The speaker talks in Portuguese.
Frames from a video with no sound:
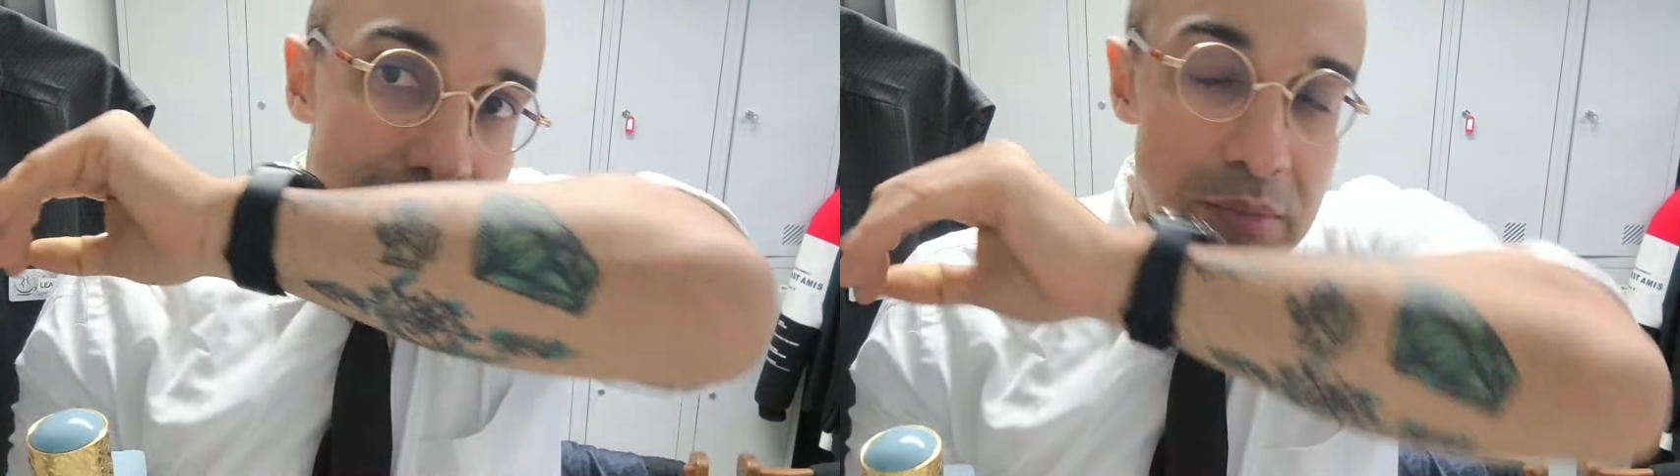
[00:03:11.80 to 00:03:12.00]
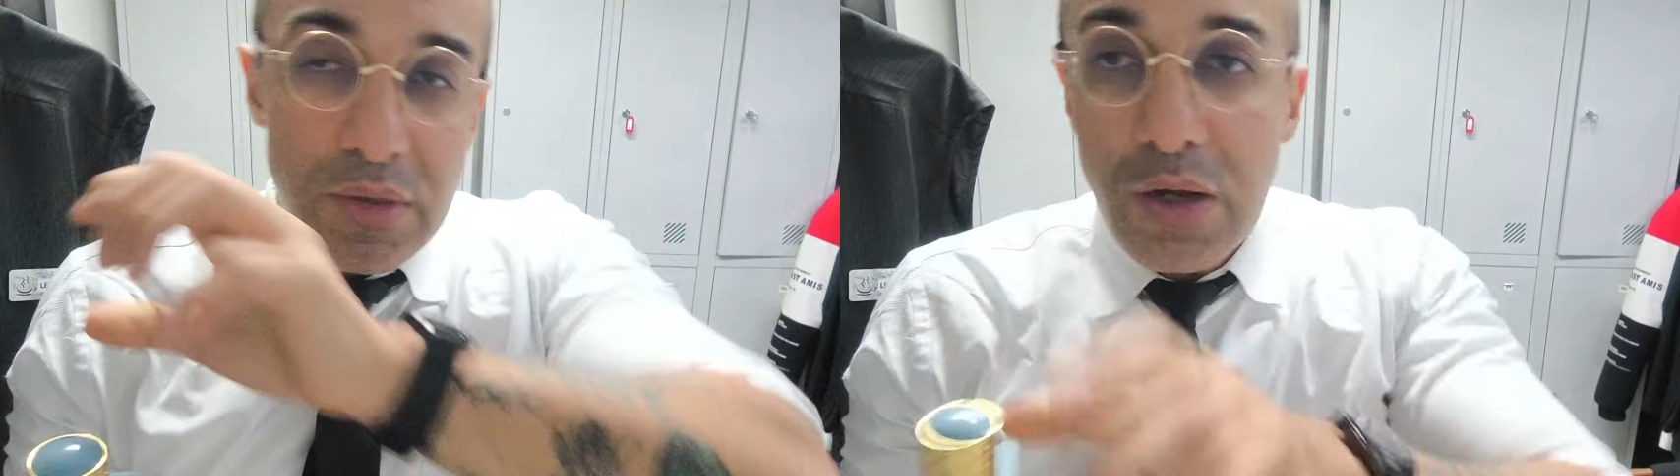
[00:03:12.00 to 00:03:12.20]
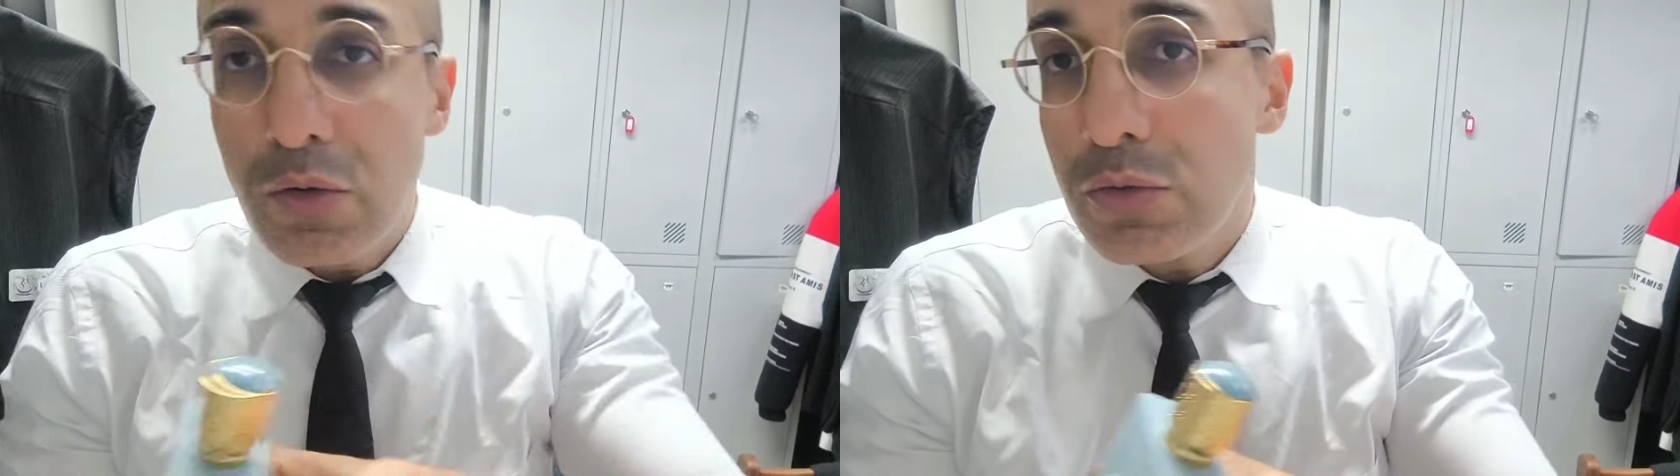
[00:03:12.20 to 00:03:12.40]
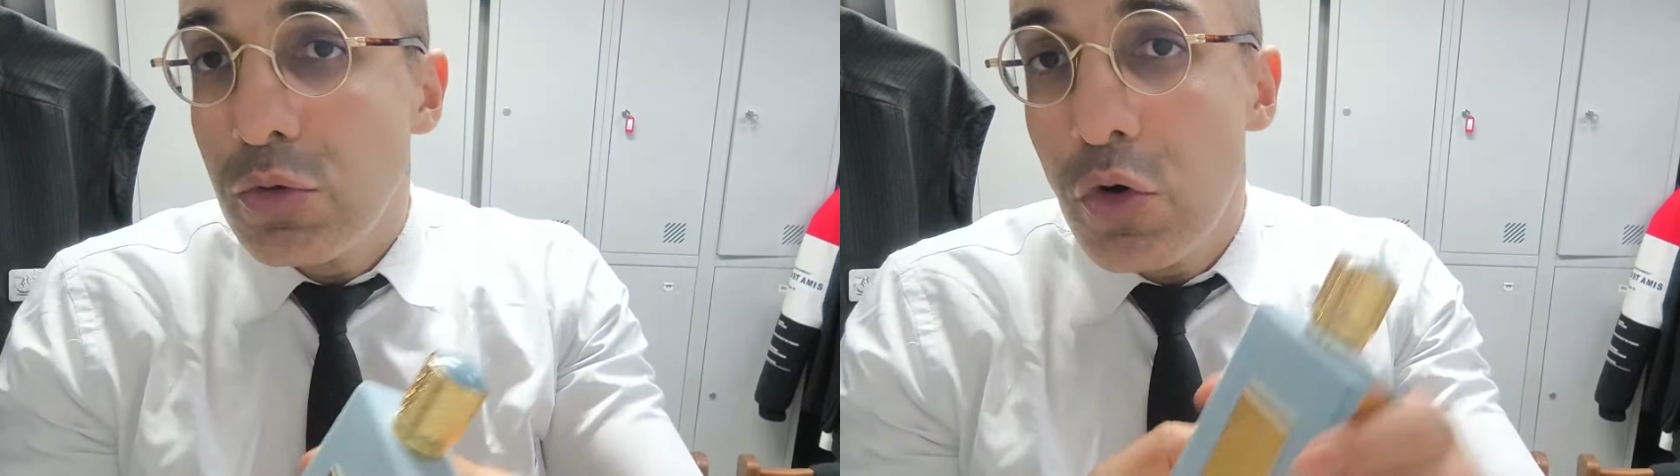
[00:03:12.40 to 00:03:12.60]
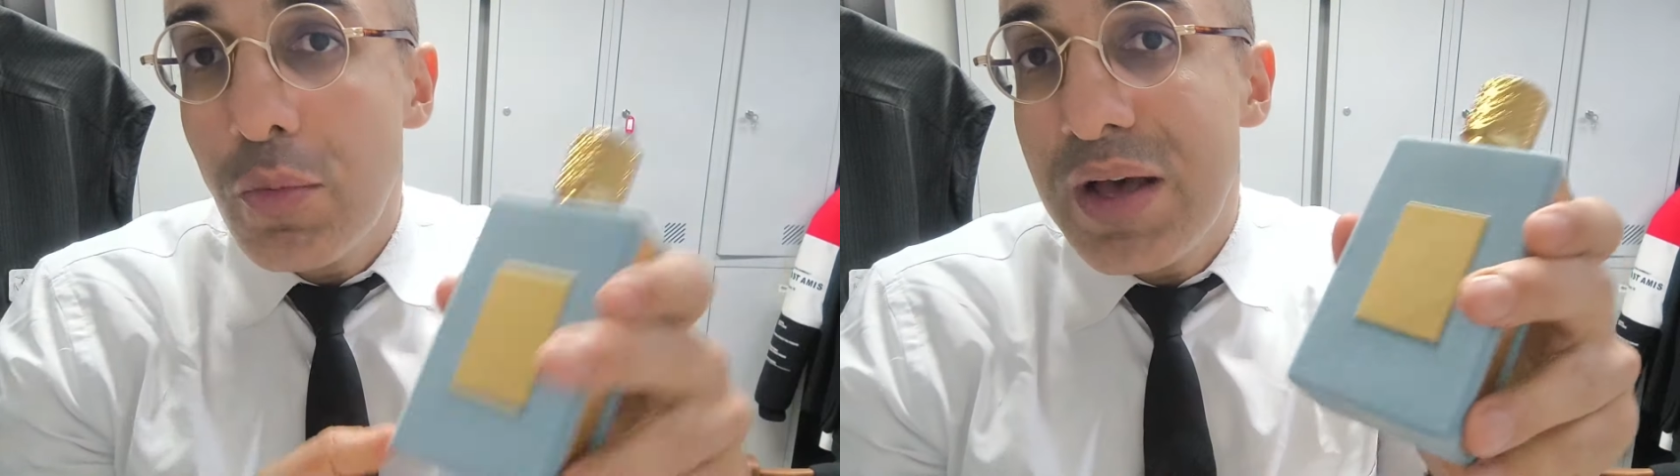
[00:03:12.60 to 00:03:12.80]
Então
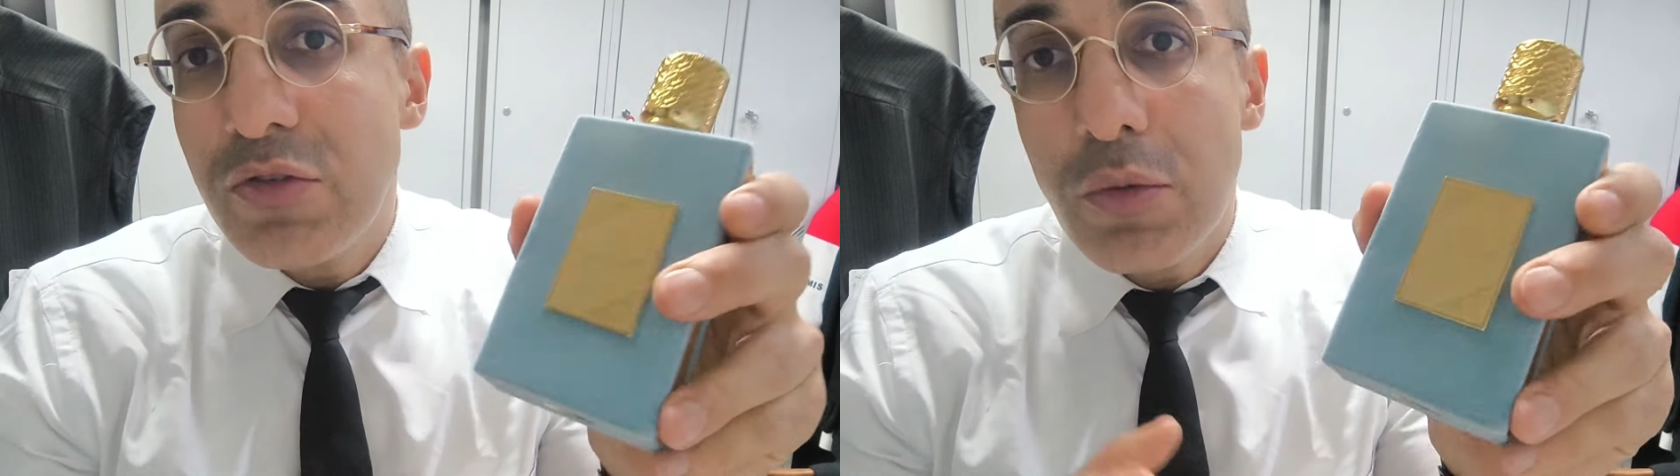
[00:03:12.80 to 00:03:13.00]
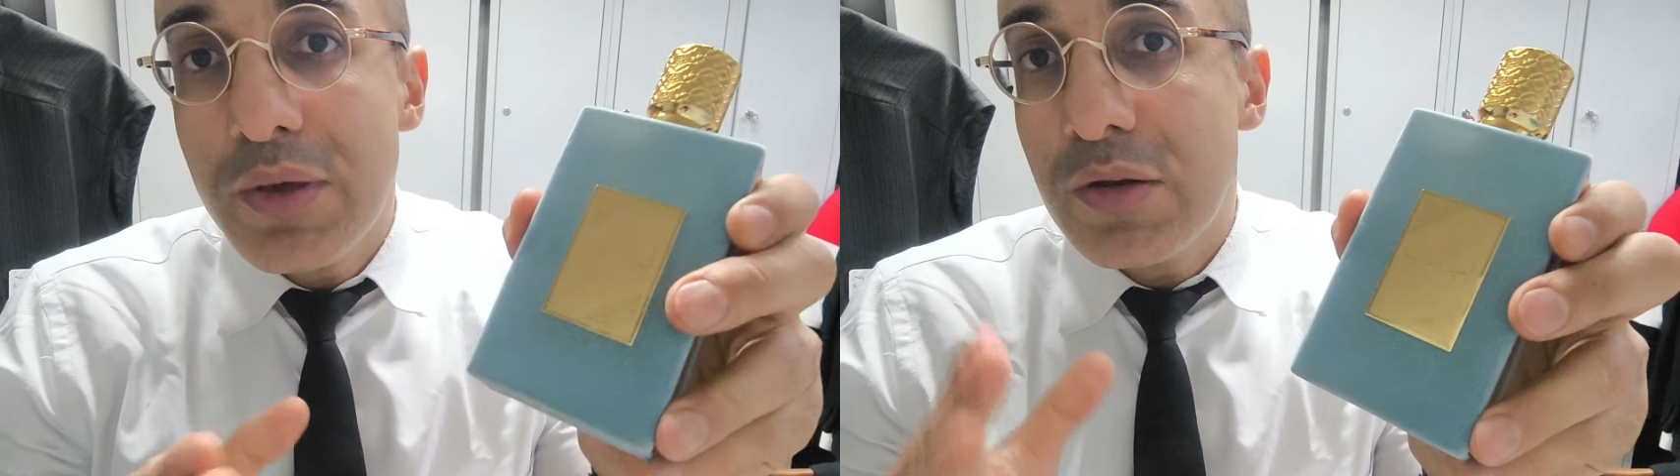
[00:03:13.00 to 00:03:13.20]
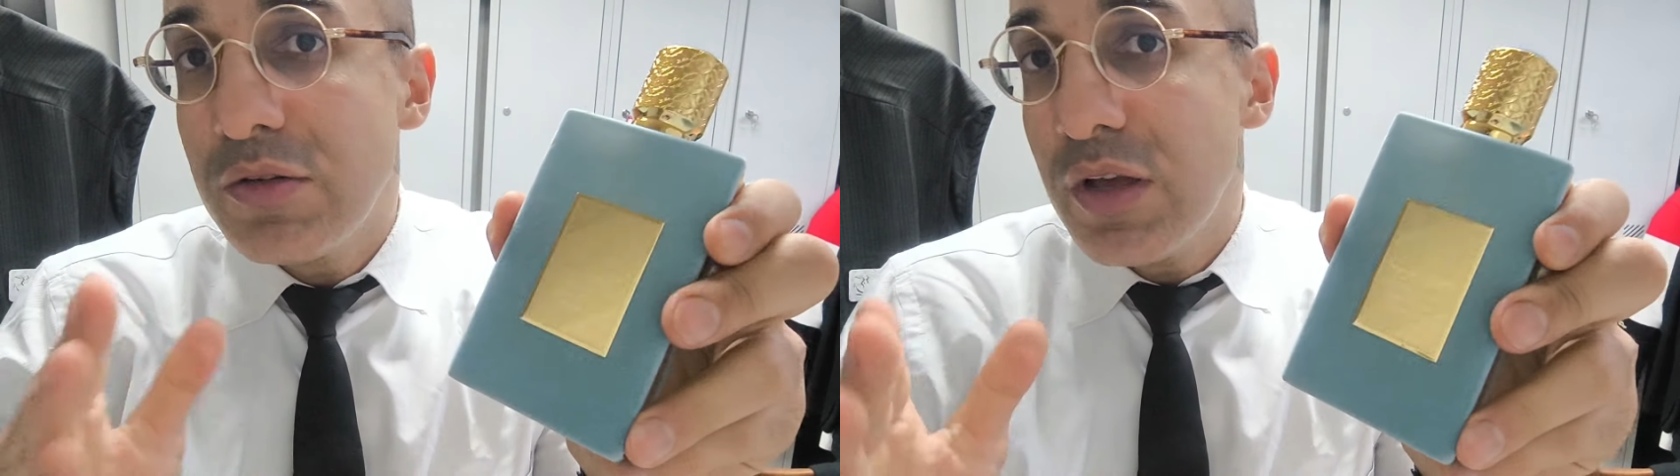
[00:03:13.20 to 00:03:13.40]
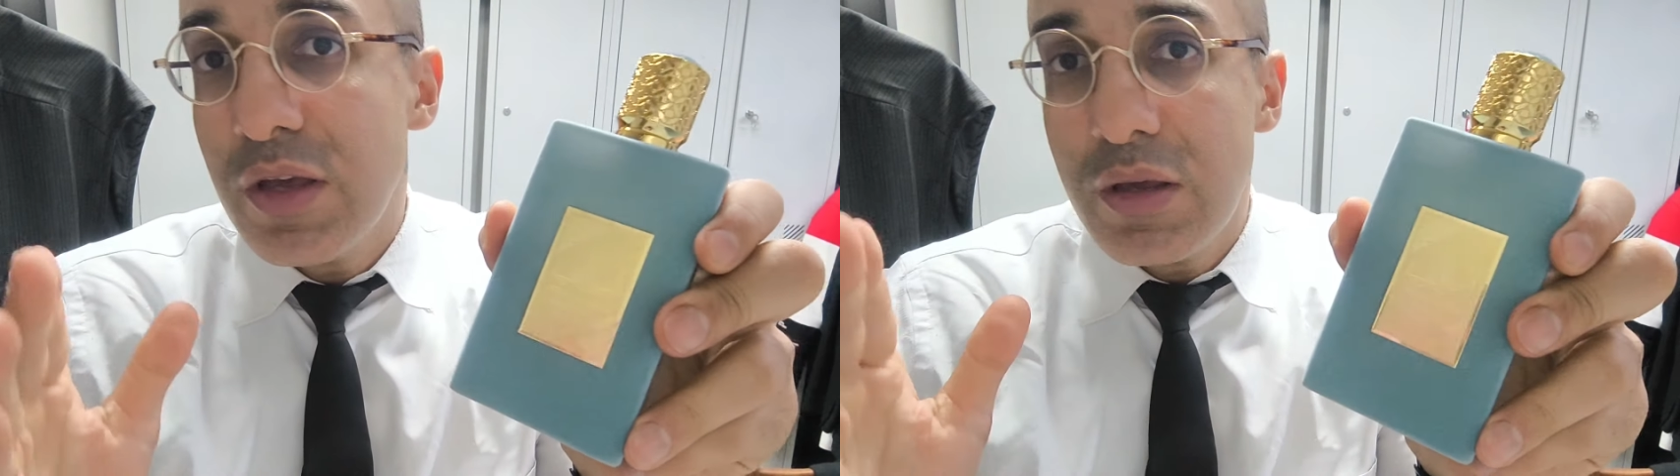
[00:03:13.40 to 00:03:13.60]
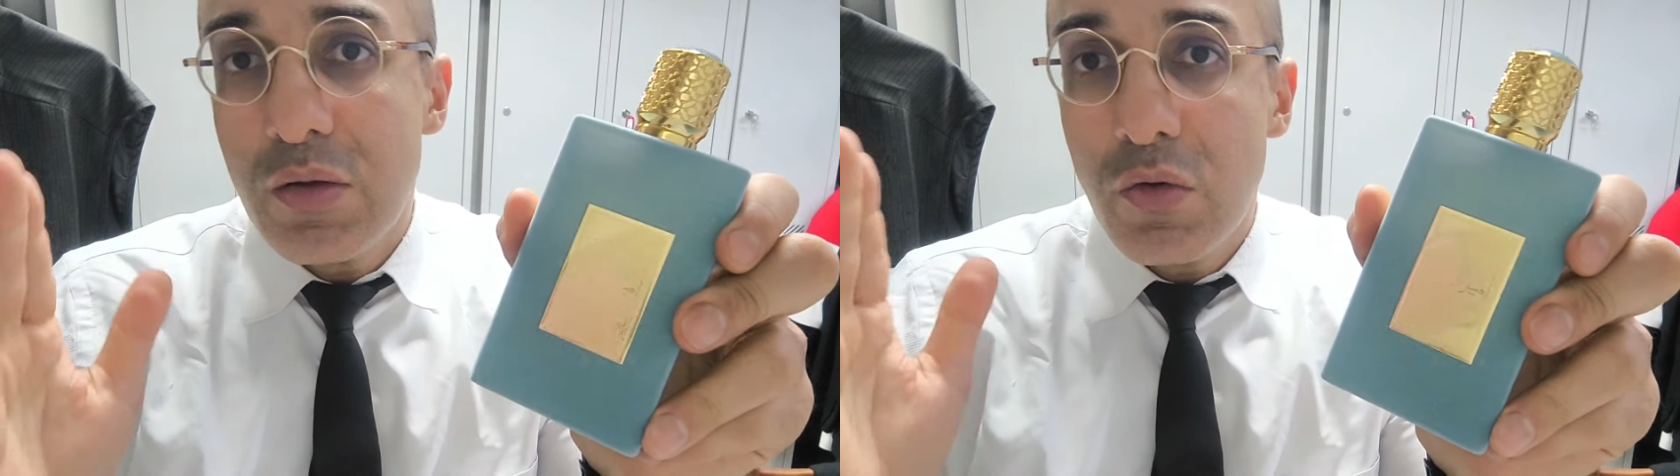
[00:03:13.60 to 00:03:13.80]
durou mais ou menos
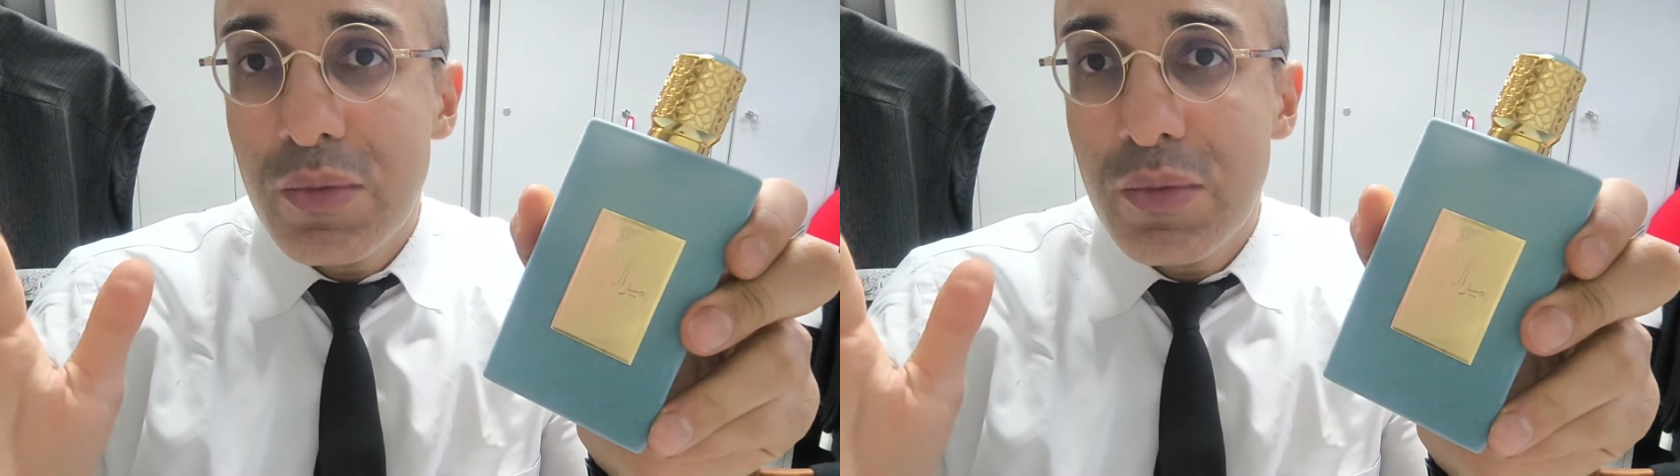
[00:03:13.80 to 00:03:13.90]
aí